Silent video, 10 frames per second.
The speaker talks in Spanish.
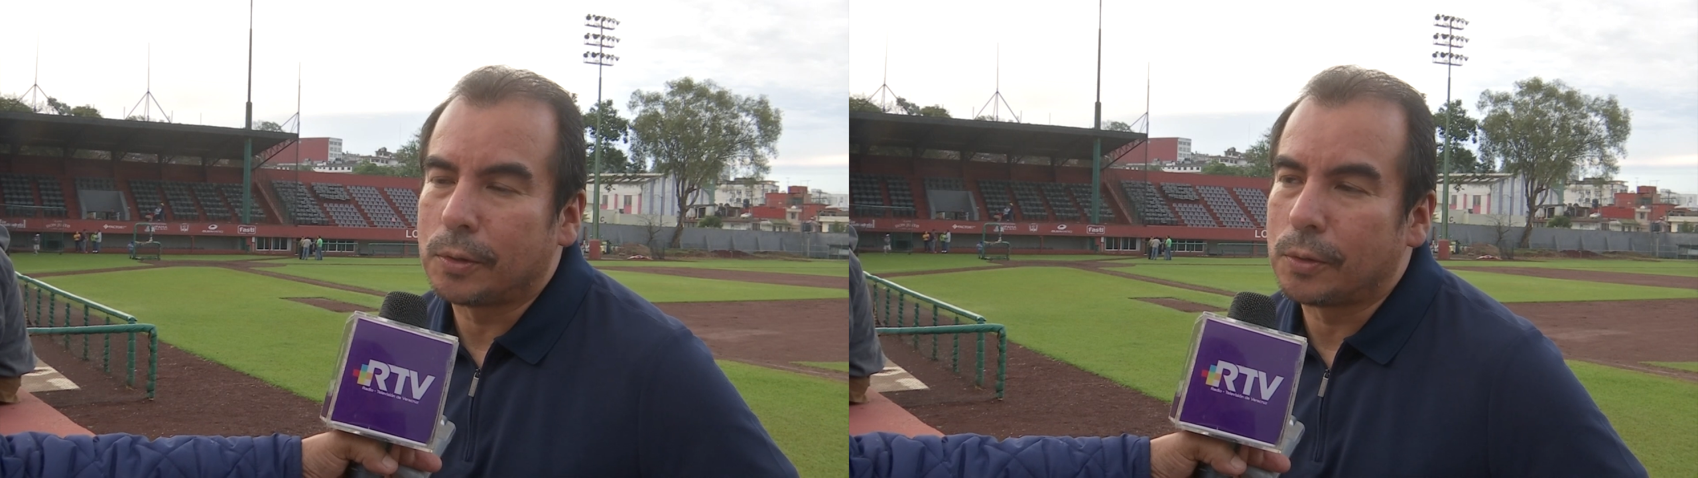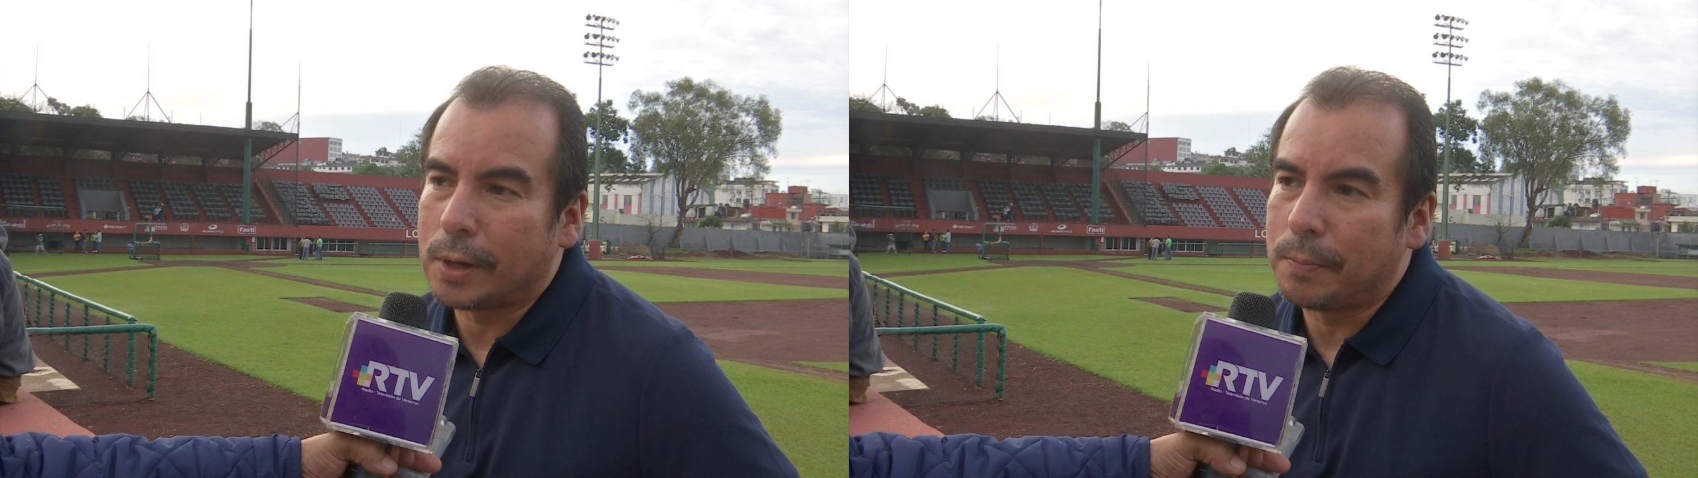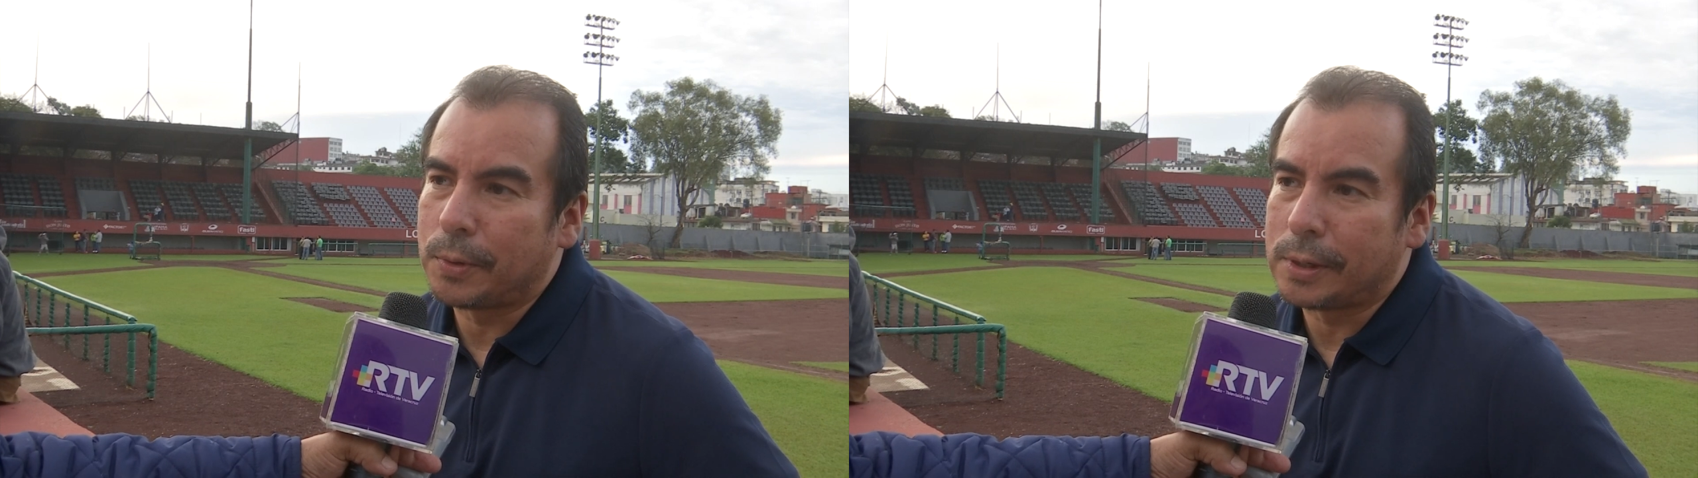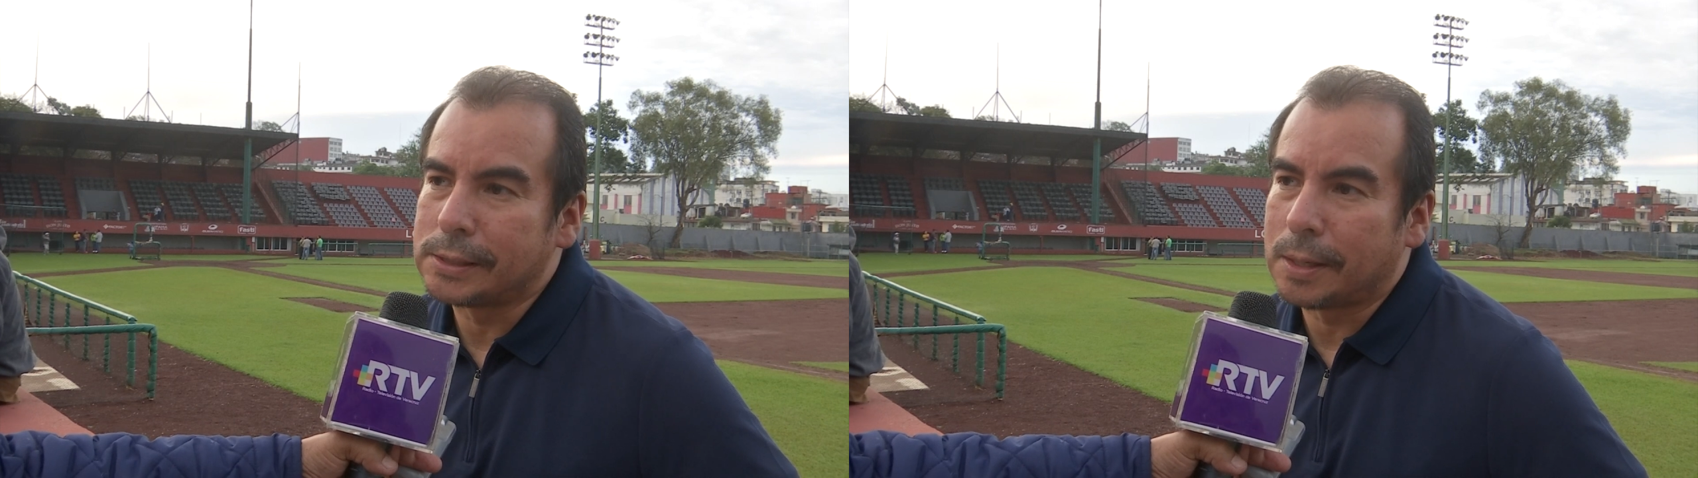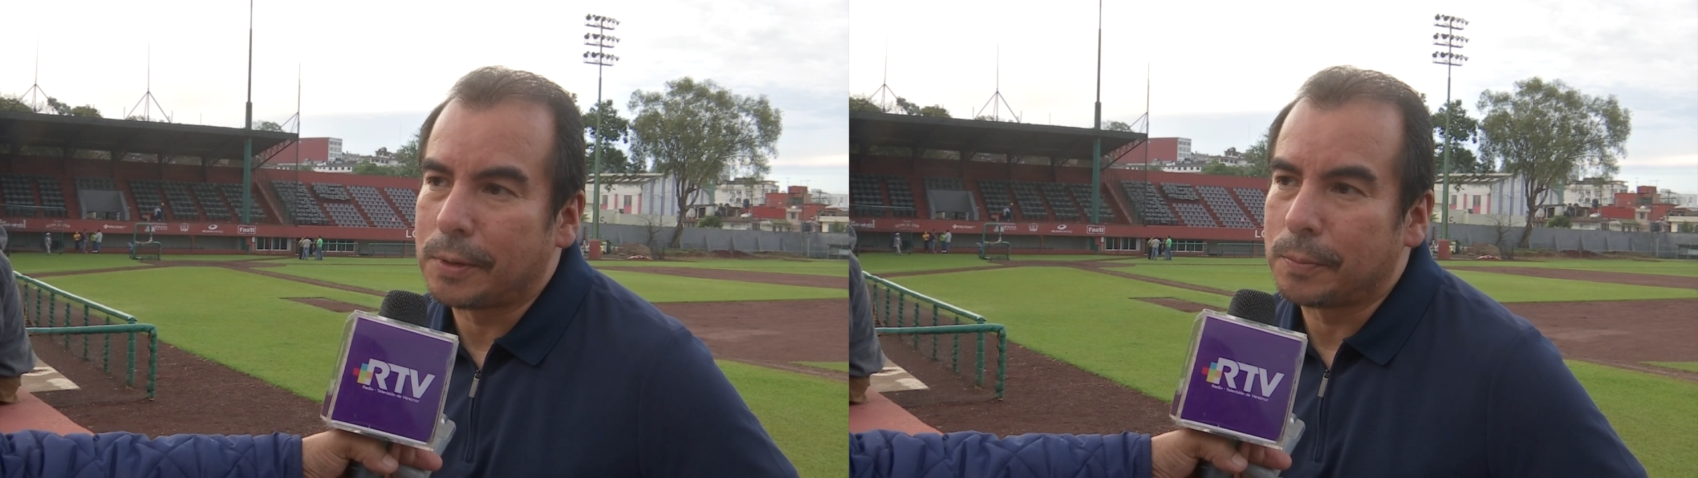coronó
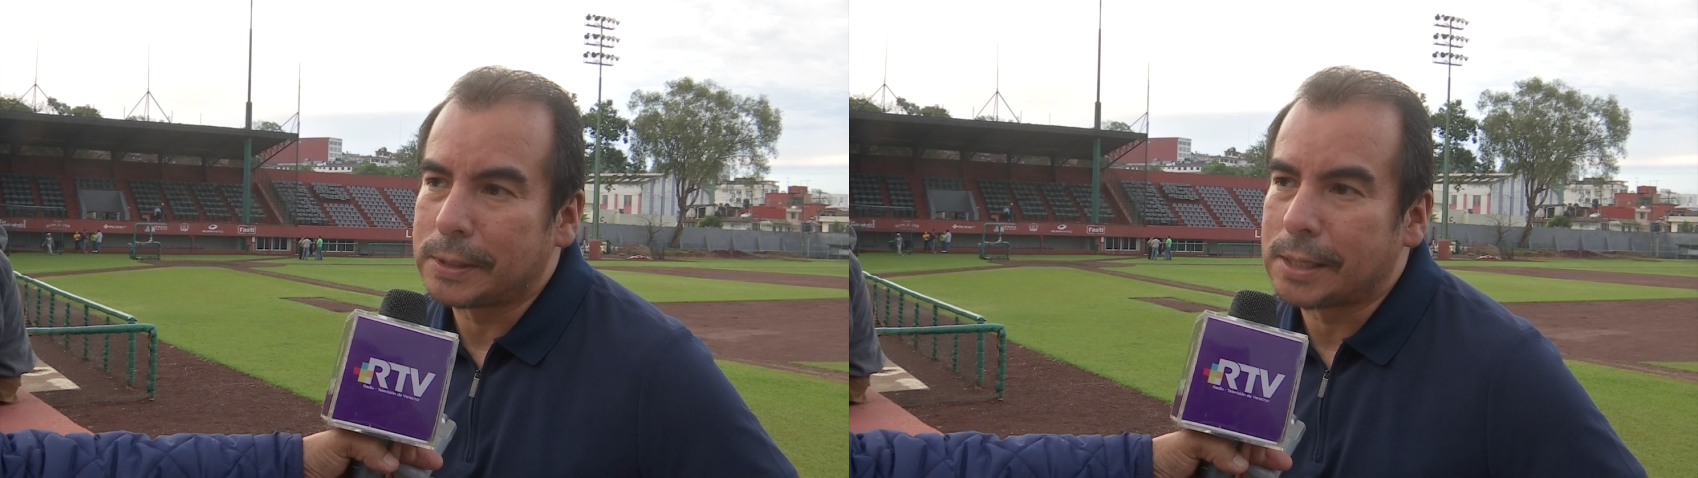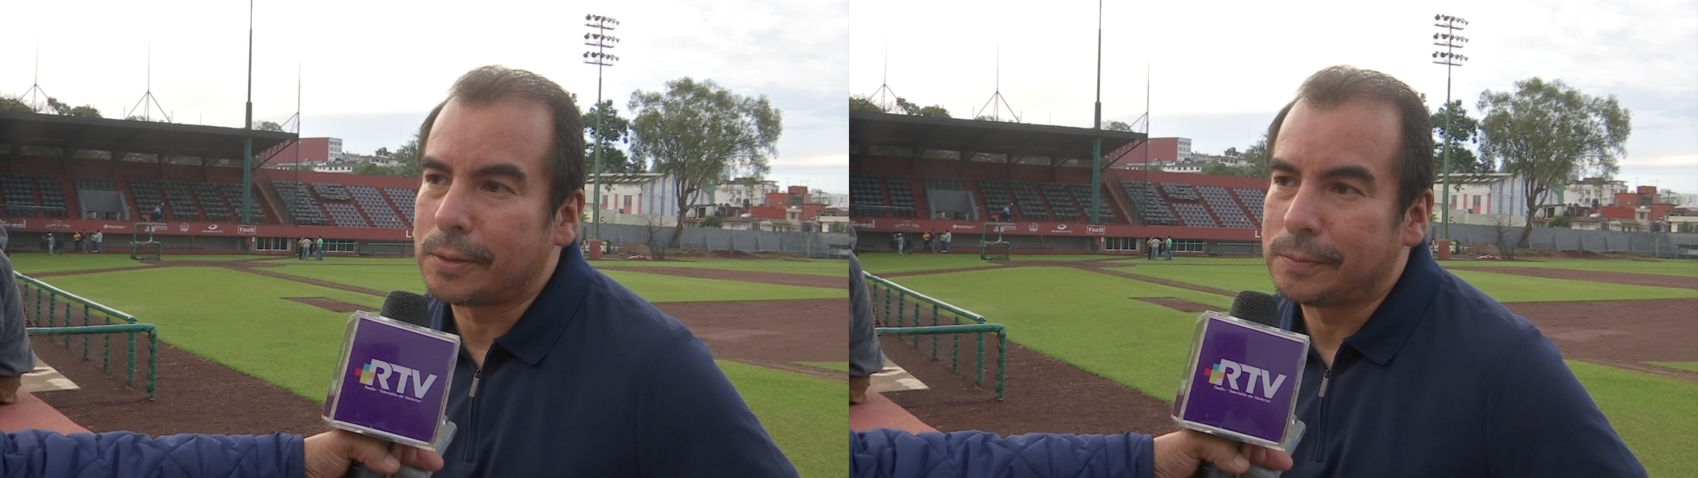campeón el sábado pasado.